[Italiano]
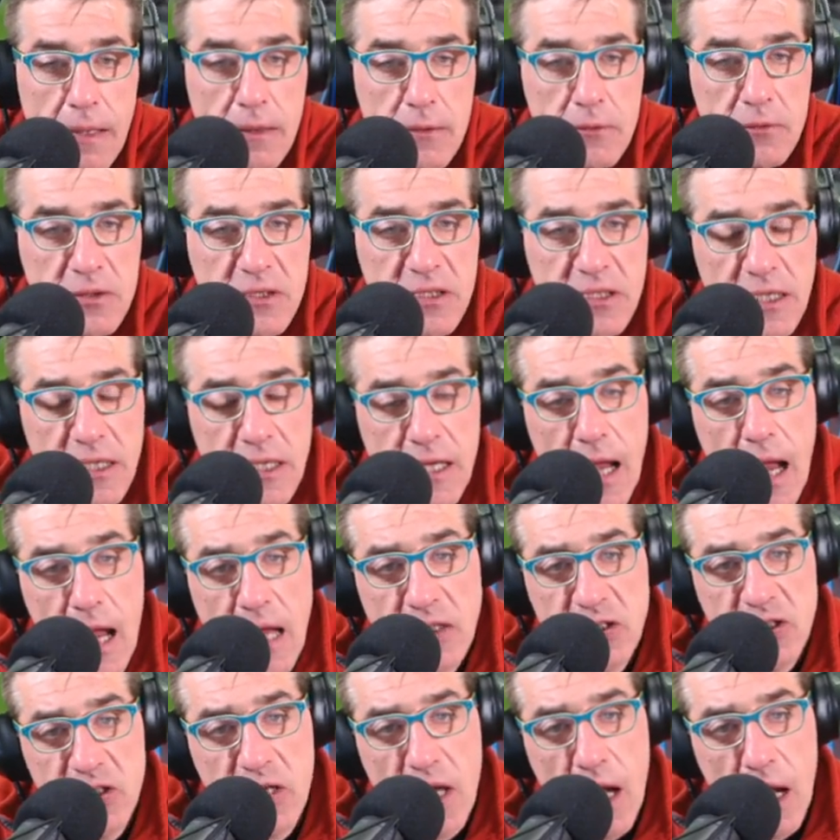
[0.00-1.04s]
non si
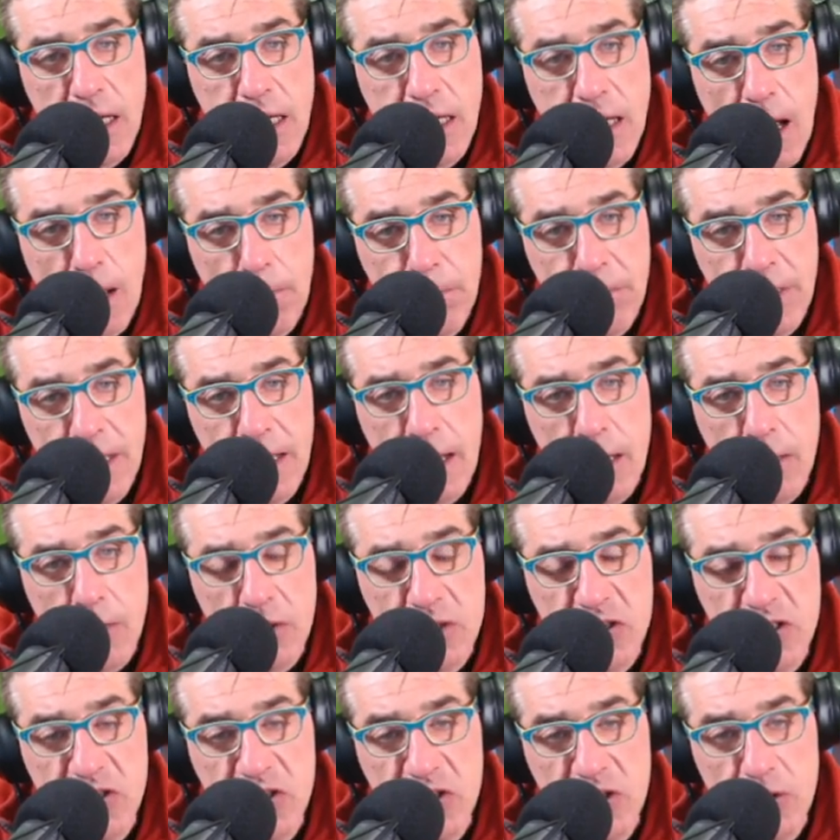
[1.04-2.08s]
riesce a capire
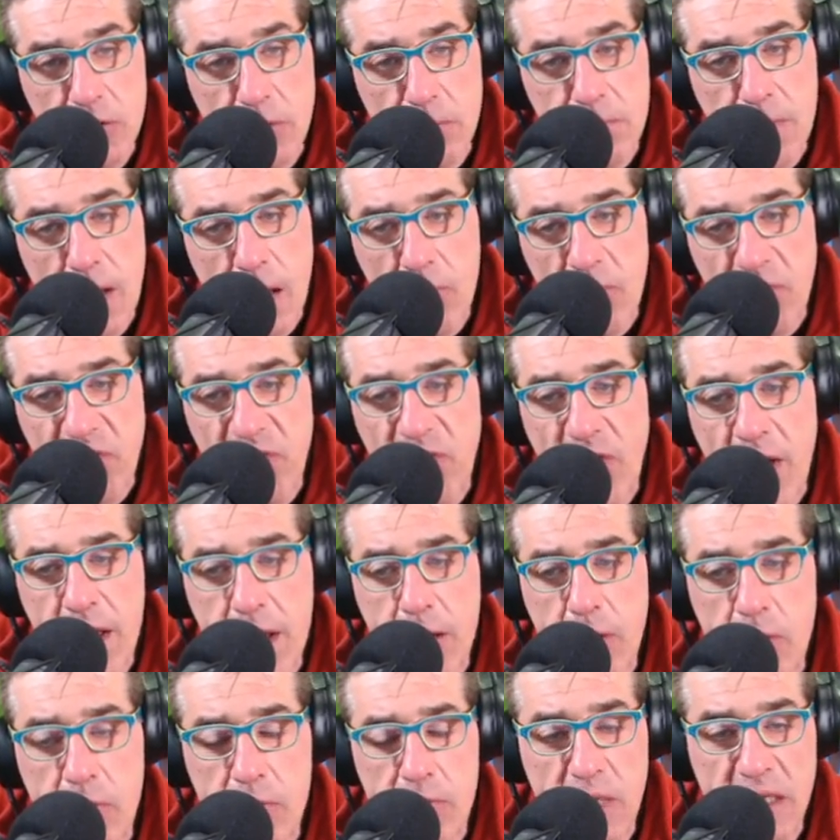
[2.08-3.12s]
cosa ci dobbiamo
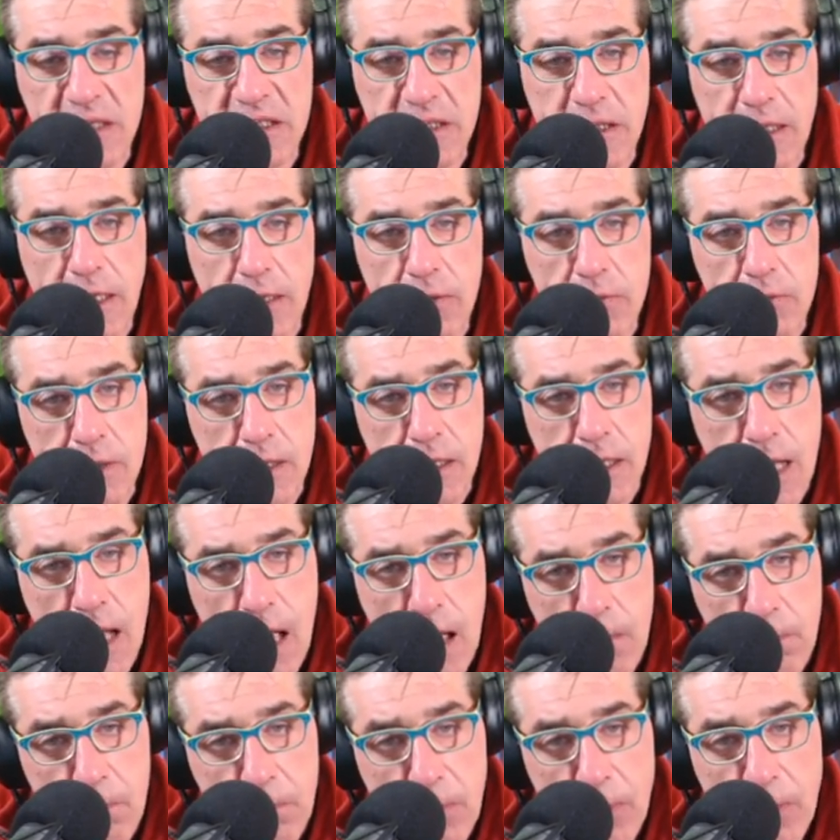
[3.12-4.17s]
fare con Mastino in
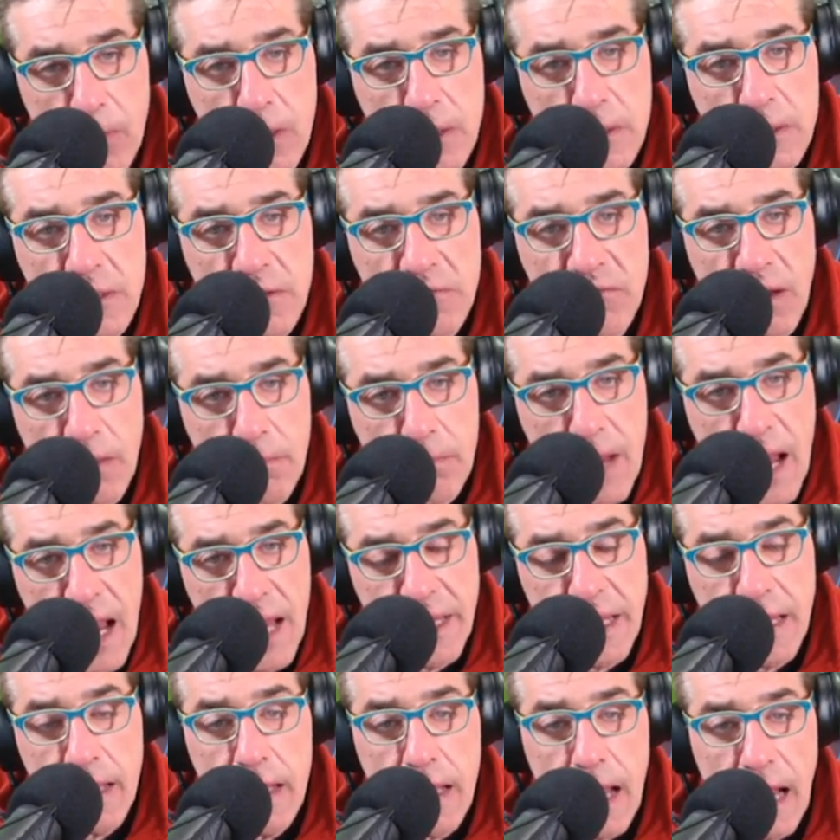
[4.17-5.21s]
campo va
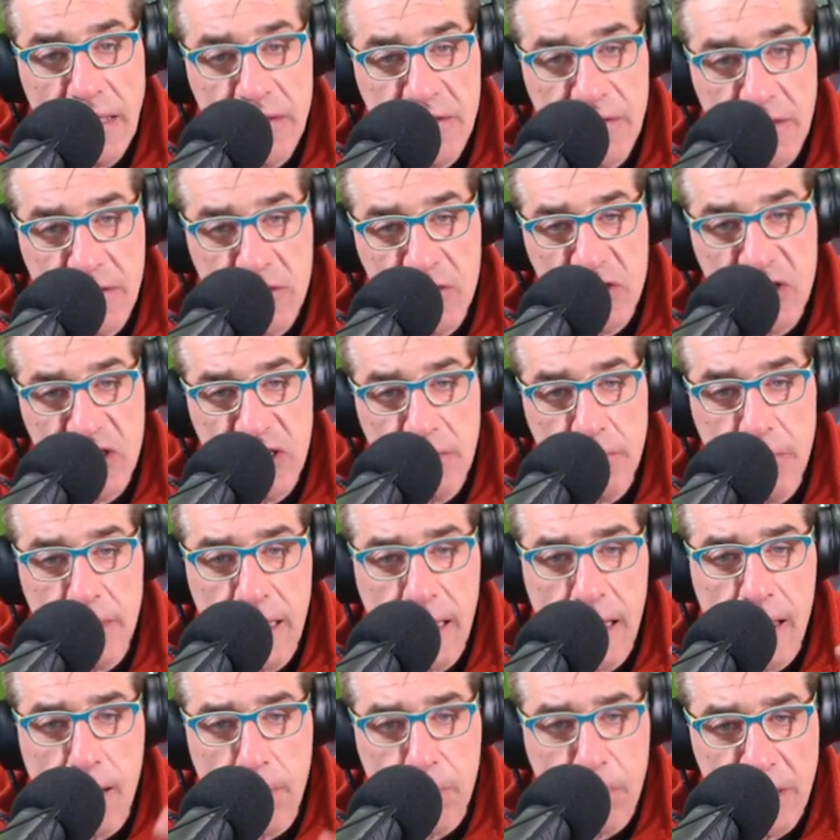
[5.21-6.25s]
bene è entrato
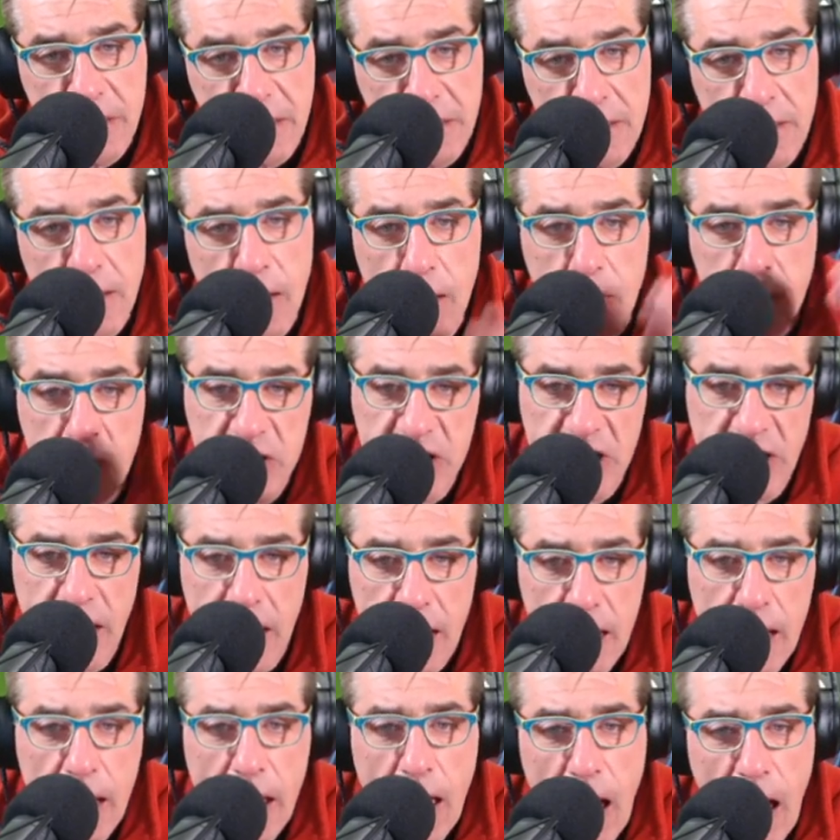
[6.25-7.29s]
Sibili la partita da così
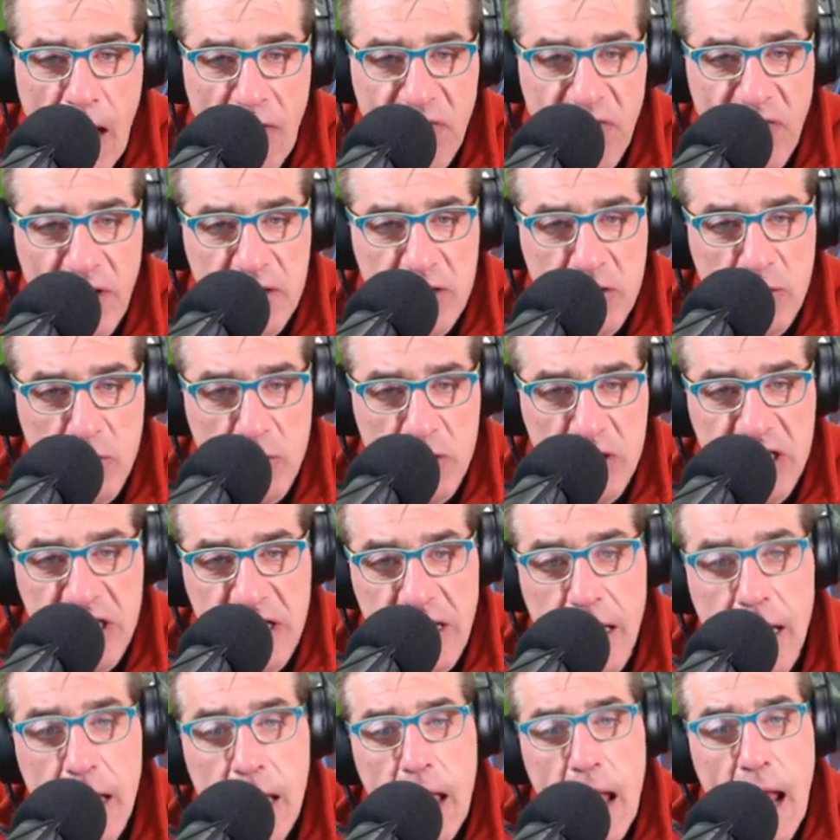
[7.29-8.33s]
ha fatto
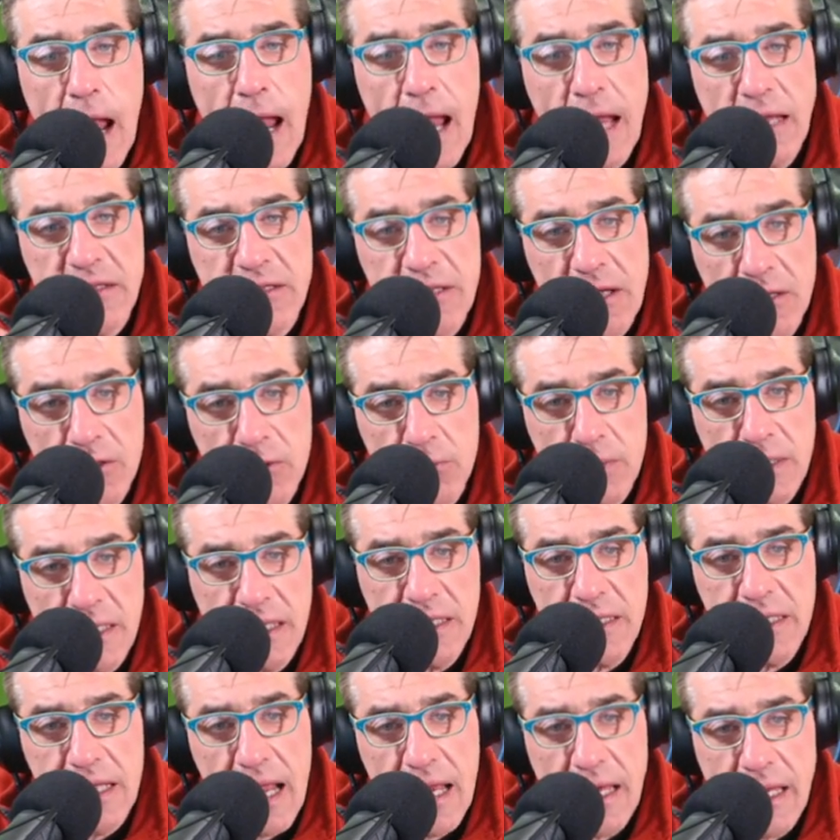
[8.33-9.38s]
così è entrato
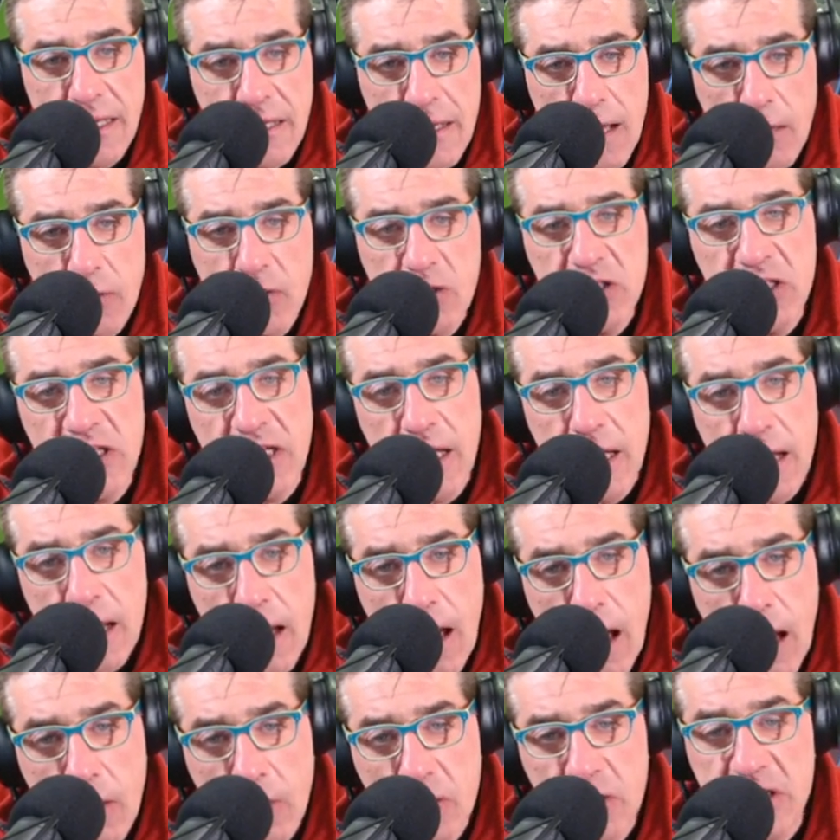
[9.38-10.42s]
Birindelli da così
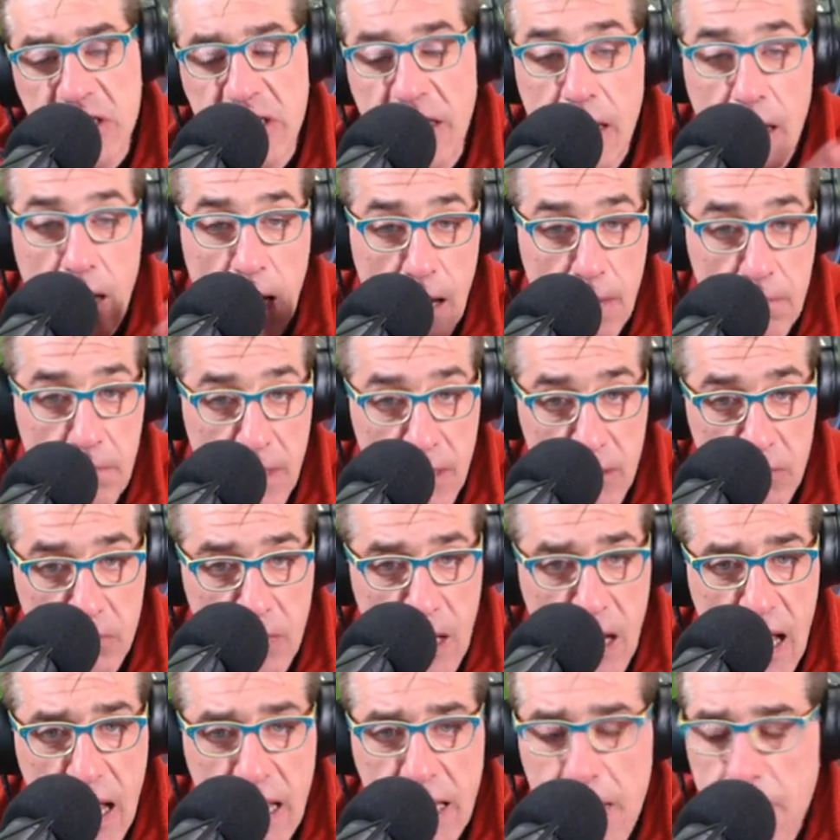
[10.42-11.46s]
a così e meno
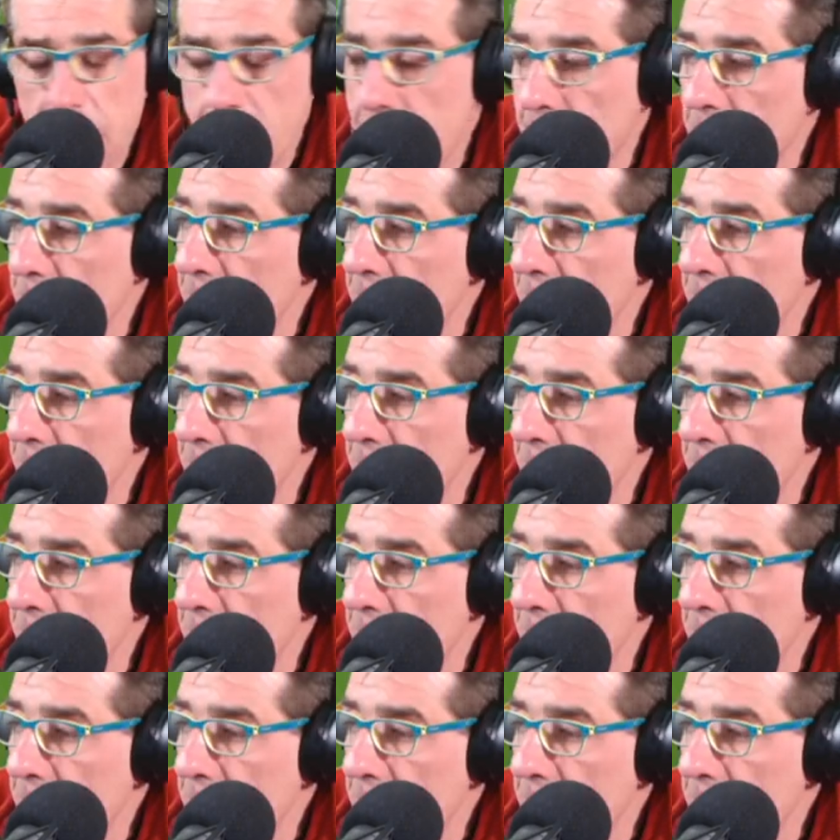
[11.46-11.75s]
male